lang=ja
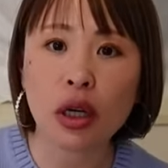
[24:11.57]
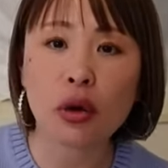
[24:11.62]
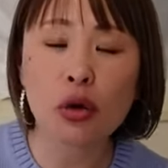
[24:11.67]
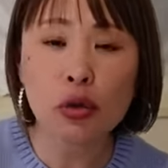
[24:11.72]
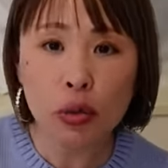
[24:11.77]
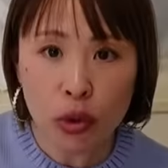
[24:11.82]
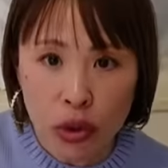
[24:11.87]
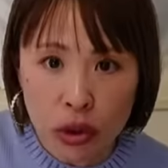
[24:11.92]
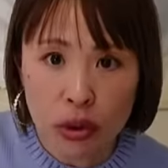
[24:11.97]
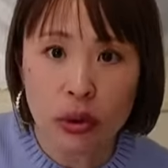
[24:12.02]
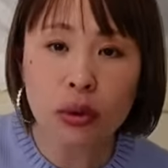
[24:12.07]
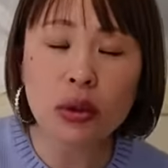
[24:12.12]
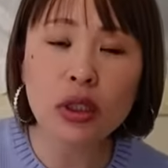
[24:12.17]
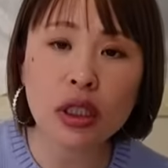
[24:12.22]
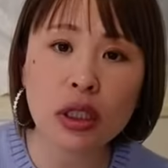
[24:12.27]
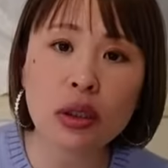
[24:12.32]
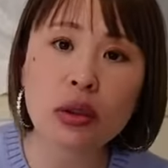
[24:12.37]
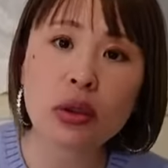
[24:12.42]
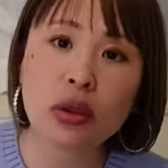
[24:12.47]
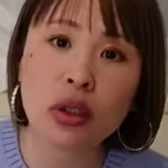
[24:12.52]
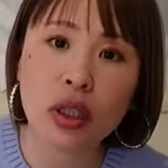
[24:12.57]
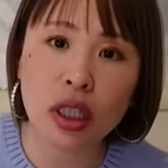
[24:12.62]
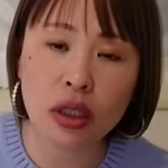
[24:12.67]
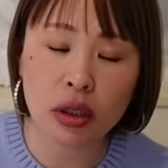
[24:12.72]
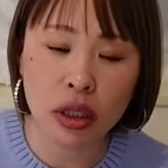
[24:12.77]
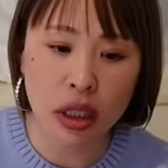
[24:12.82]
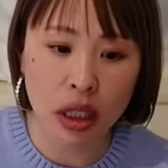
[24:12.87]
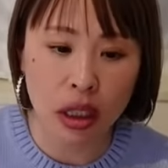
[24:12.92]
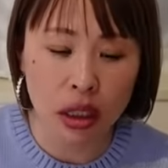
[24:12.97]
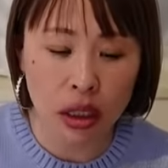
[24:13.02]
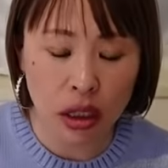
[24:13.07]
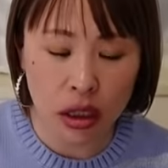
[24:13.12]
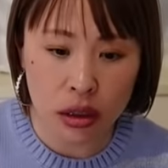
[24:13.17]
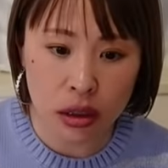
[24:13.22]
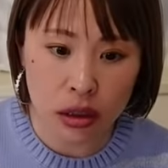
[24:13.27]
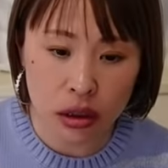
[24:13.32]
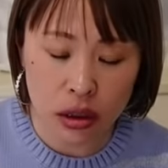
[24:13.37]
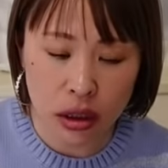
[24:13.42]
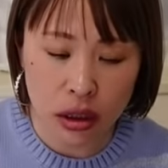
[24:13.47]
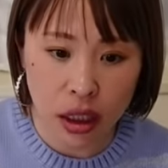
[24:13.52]
思い通りのあの展開が
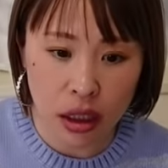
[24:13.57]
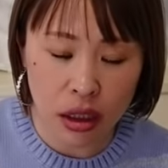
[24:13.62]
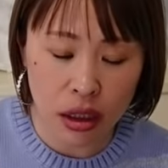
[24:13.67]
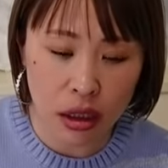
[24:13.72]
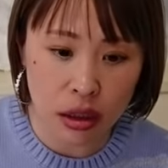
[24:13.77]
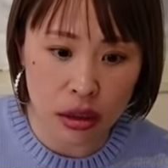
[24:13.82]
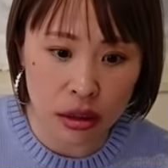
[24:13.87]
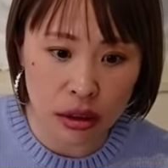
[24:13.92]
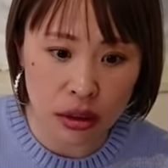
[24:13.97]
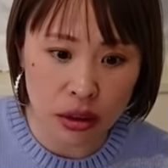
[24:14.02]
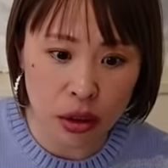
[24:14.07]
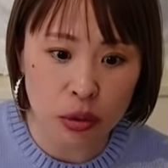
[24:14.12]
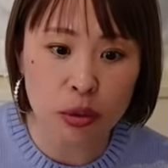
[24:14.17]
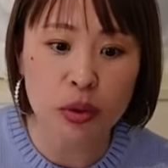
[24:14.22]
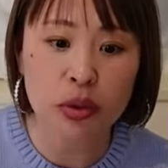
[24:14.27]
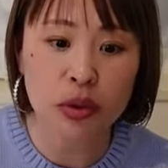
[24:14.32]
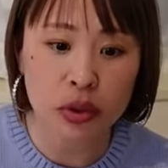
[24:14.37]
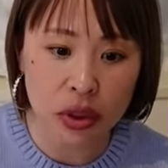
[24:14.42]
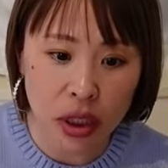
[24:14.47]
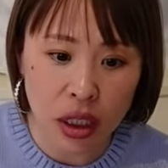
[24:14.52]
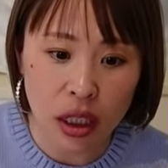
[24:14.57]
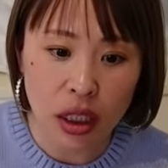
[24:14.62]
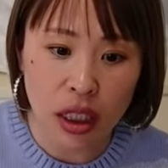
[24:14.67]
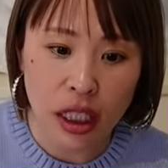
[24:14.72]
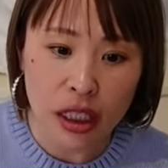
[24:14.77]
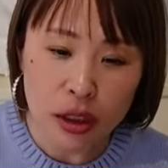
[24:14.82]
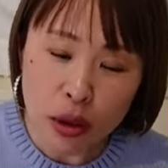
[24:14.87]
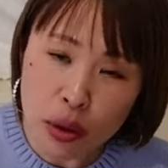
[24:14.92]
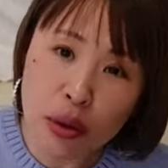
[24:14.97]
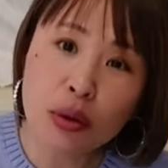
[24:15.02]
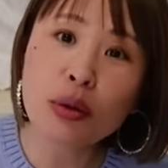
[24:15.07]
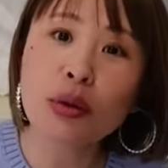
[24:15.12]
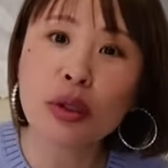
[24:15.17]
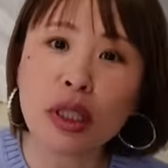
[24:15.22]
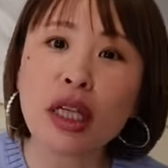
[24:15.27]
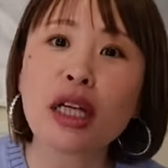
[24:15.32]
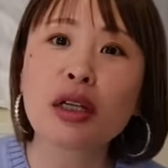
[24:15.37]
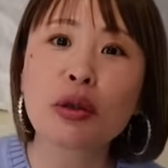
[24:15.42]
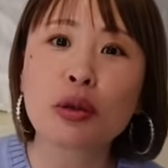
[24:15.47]
作られてくると思うんで、ちょっとね、